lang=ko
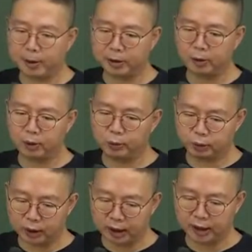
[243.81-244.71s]
판결과
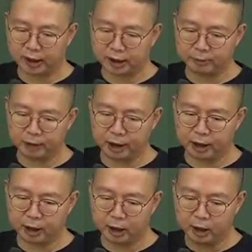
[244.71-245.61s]
유사하기
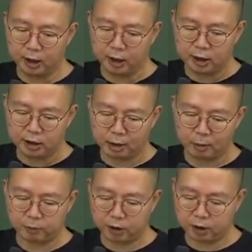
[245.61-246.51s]
때문에
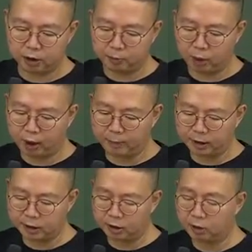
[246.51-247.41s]
사법기능을
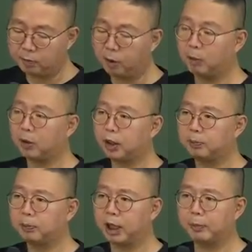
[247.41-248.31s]
포함해서 법원의
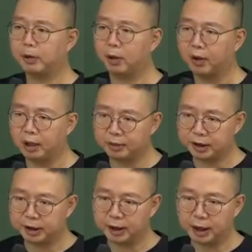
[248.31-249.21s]
부담을
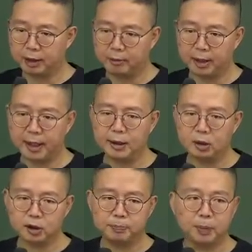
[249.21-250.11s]
경감시킨다.
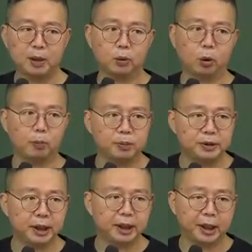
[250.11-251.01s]
행정심판으로
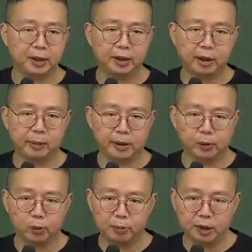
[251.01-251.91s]
분쟁이 해결되면
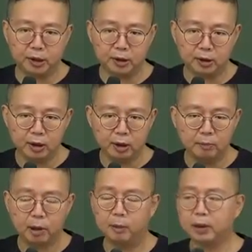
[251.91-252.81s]
국민은
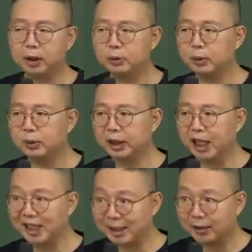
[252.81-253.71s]
법원에 소송되기
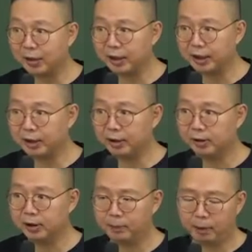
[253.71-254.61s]
않을 거 아니에요.
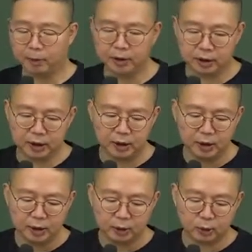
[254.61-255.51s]
그러니까 법원이
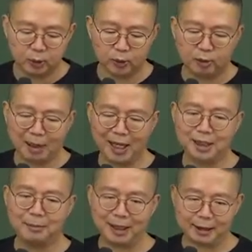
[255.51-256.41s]
소송을
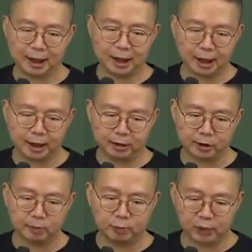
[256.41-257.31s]
많이 맞지 않게 돼서
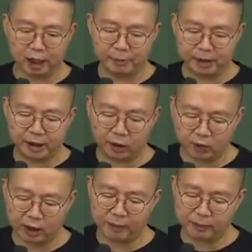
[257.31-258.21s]
부담이
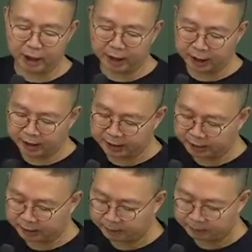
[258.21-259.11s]
경감되게 되겠죠.